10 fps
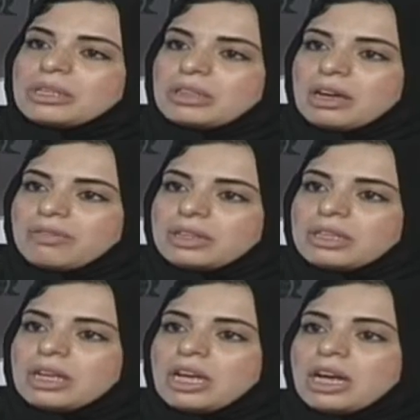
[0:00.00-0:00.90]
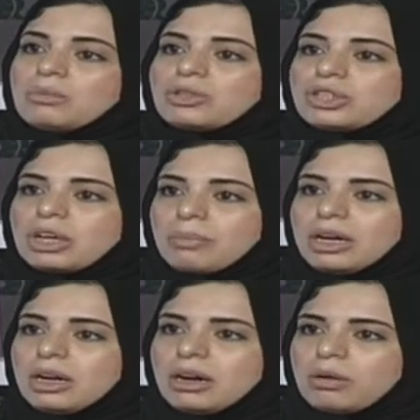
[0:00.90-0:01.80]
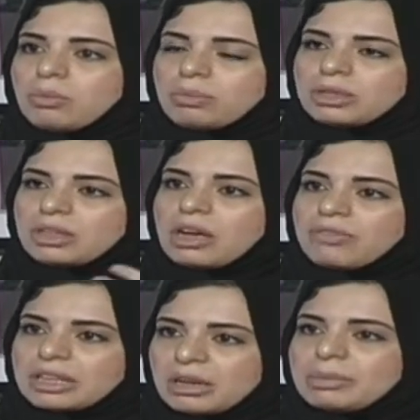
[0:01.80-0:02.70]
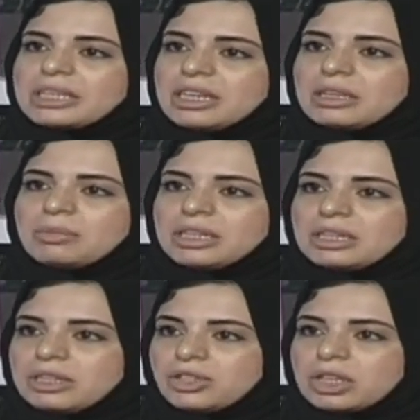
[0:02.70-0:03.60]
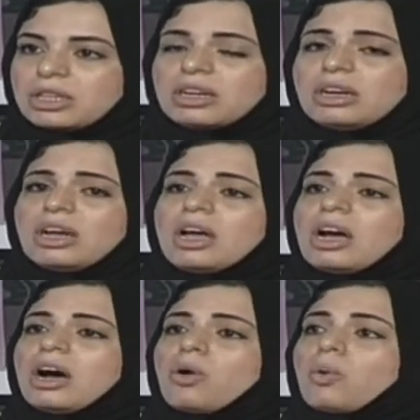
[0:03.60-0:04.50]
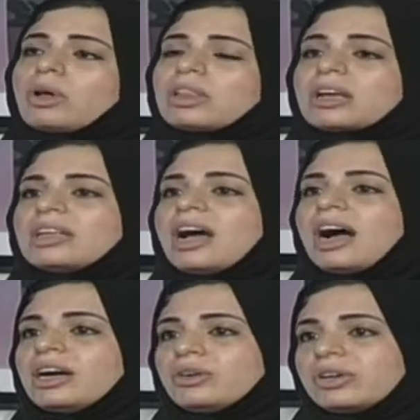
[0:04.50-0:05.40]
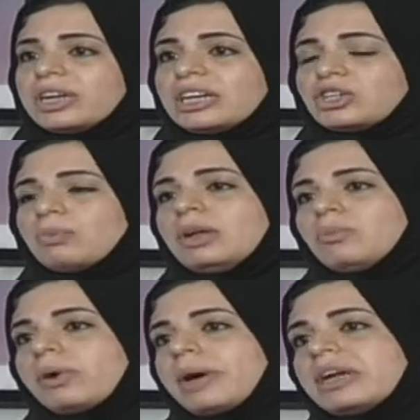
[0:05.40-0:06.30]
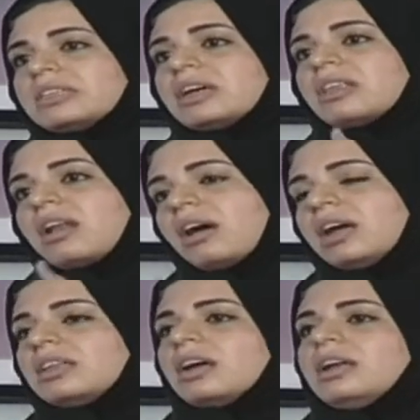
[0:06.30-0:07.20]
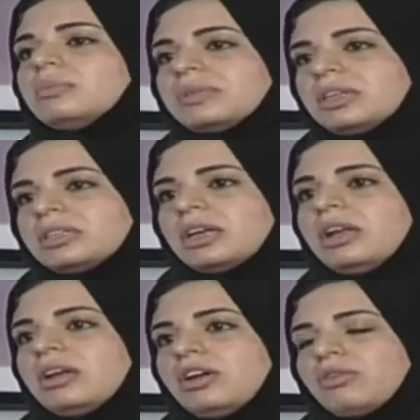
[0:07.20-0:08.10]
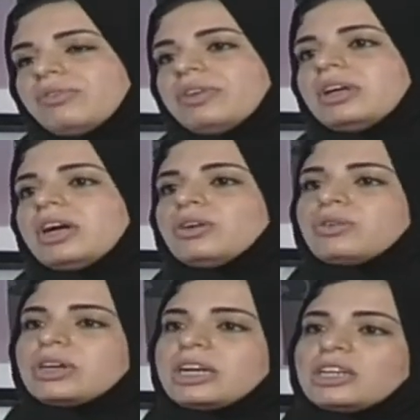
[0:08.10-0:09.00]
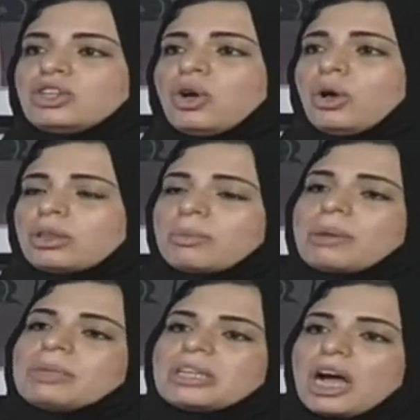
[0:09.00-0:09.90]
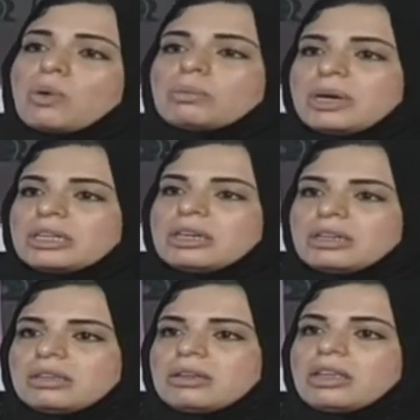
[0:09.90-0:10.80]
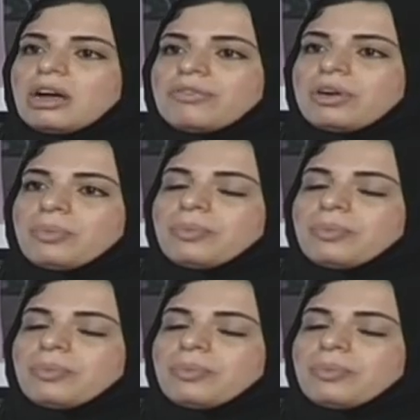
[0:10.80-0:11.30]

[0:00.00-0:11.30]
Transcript: بنظافة المجتمع أو بنظافة المدينة مدينة جدة مم. على الكورنيش للممارسات الخاطئة اللي بتحصل في الكورنيش طبعا بالتعاون مع إدارة يعني هي رمي